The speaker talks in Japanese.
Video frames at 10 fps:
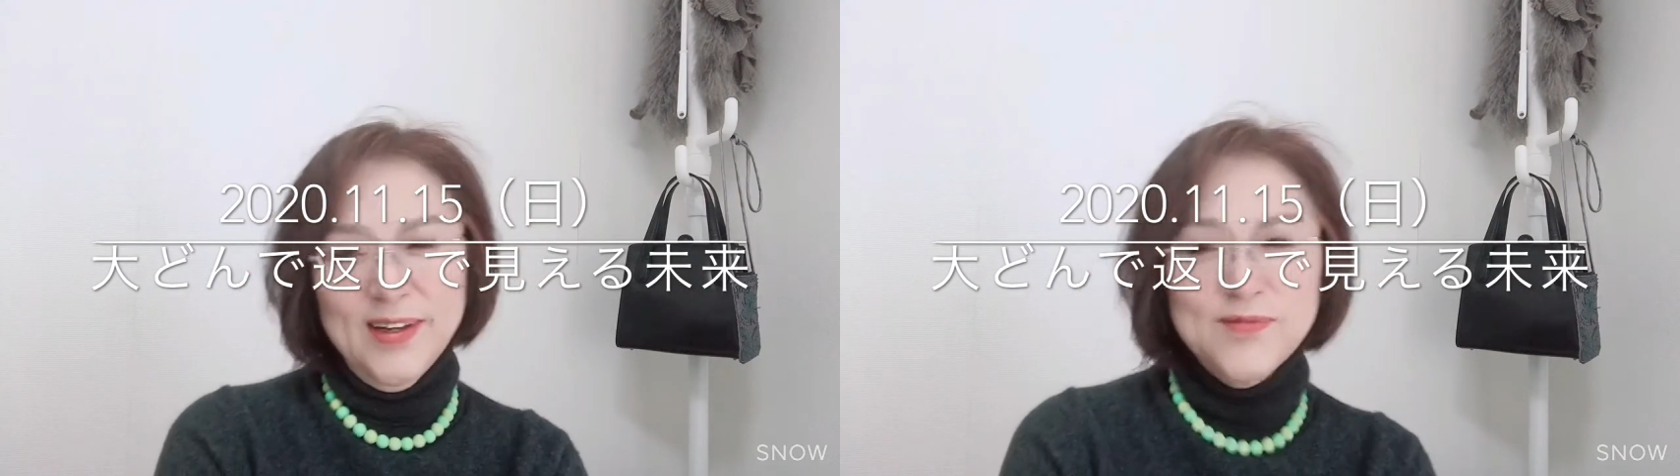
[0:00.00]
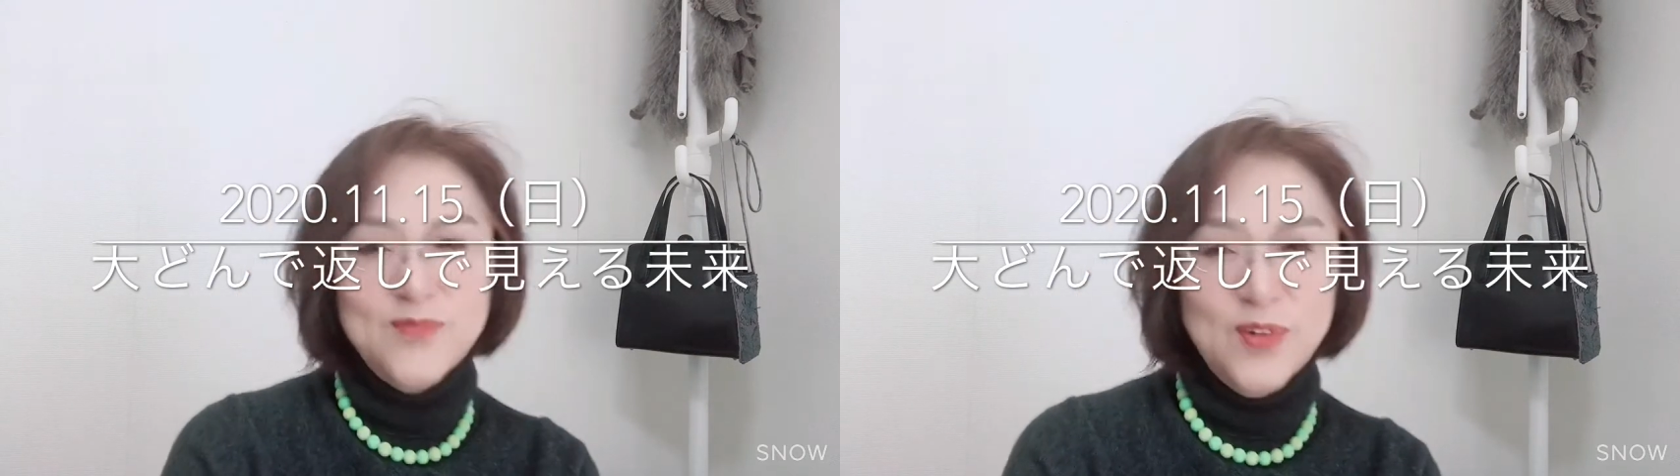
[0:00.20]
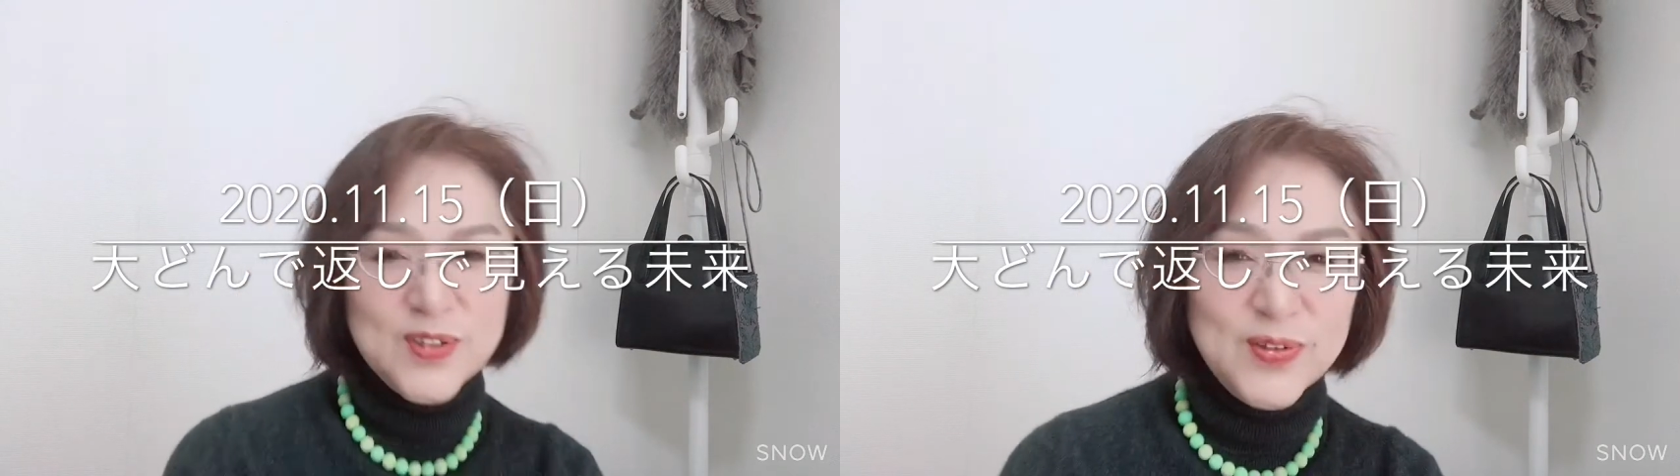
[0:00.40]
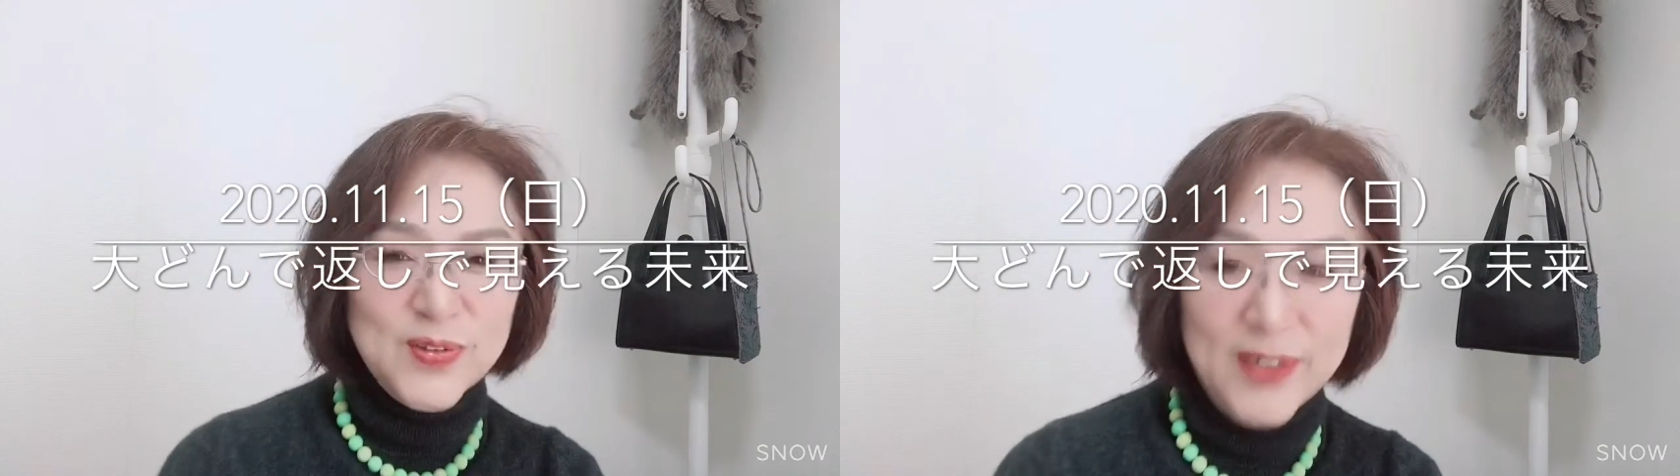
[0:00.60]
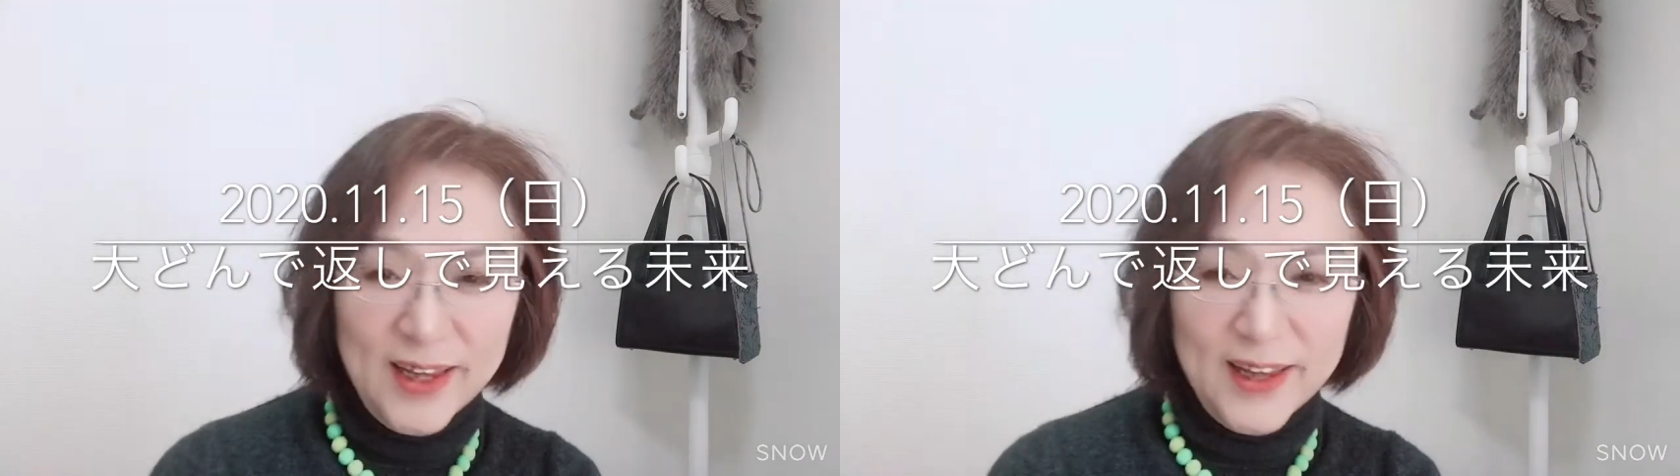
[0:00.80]
妄
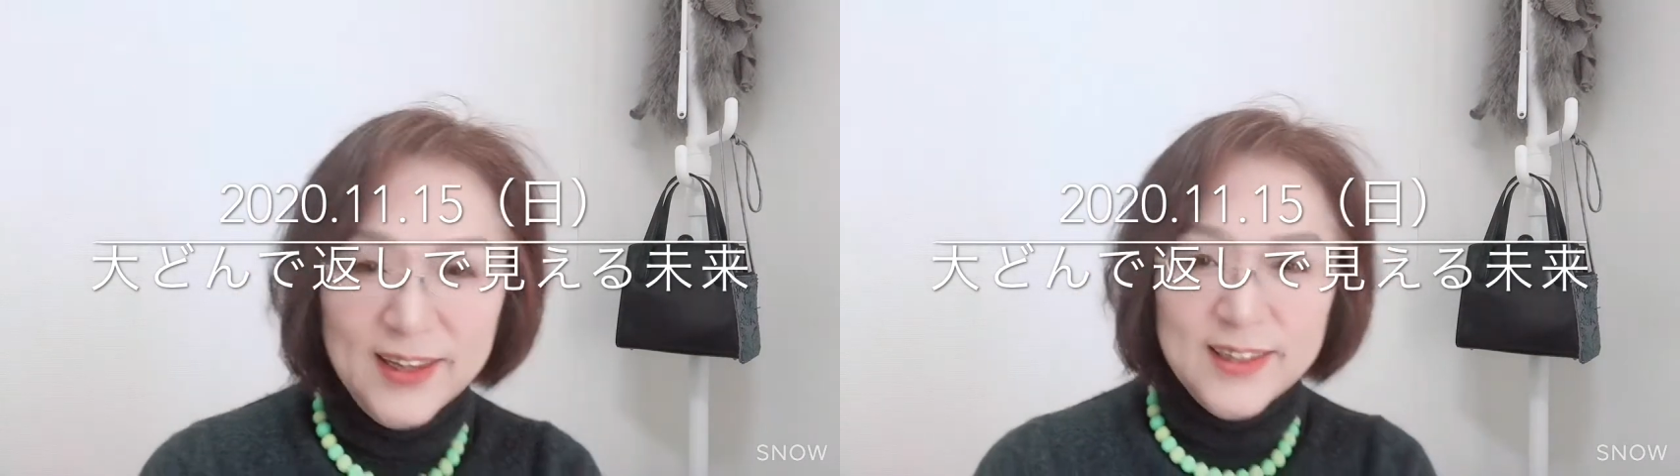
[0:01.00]
想で